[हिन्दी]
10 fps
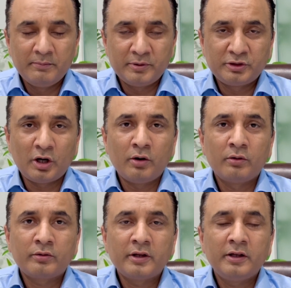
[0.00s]
बचाव
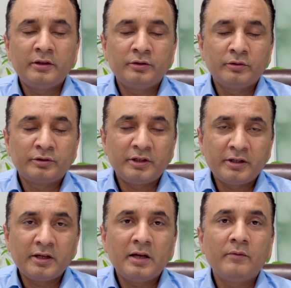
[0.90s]
के जो
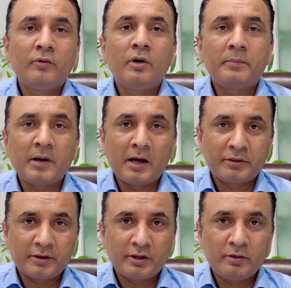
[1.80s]
तरीके हैं वो अपना
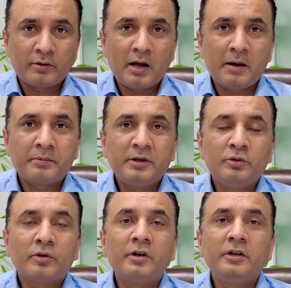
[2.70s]
सकें और आपकी
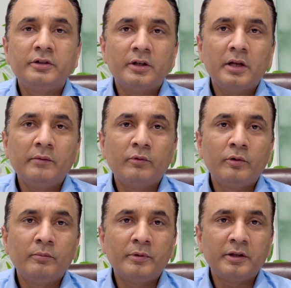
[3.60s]
जो कंडीशन है
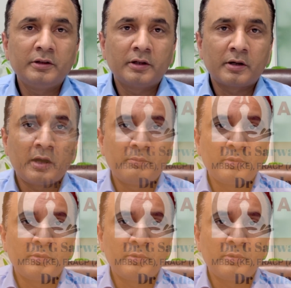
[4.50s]
वो मज़ीद ख़राब